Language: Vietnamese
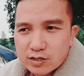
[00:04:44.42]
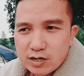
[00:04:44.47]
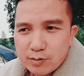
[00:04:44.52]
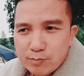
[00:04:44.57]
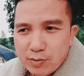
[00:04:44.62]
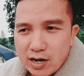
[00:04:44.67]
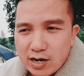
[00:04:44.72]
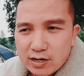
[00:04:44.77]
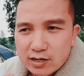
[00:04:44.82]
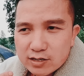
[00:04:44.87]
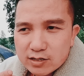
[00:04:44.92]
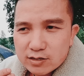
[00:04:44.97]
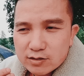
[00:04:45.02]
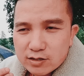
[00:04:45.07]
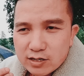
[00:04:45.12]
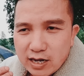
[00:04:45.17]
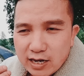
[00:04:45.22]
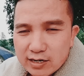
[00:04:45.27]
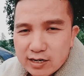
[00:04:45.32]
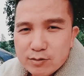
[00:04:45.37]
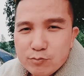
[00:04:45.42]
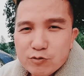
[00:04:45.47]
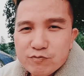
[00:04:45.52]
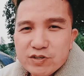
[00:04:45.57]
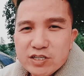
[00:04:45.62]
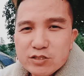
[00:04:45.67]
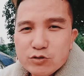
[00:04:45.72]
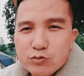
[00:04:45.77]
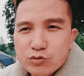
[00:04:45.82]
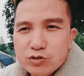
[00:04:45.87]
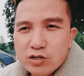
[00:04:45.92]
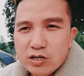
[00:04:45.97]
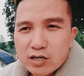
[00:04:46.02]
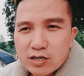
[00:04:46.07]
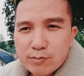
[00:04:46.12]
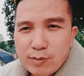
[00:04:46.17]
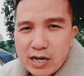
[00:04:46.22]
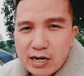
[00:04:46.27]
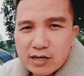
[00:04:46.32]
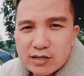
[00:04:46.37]
các bác lại lấy một ví dụ nữa là
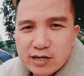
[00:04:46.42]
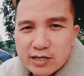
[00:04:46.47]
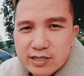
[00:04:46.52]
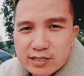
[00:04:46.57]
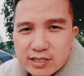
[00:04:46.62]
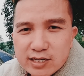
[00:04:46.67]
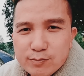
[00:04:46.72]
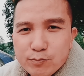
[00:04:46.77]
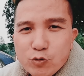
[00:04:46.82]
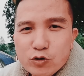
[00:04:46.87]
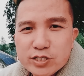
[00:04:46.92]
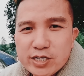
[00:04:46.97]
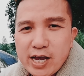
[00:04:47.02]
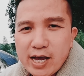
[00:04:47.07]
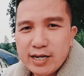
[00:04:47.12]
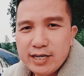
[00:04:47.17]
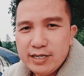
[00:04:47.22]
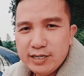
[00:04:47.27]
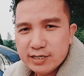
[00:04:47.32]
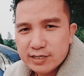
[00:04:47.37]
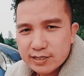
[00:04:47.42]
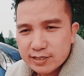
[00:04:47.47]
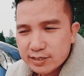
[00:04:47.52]
các bác là người đi tìm mua xe đi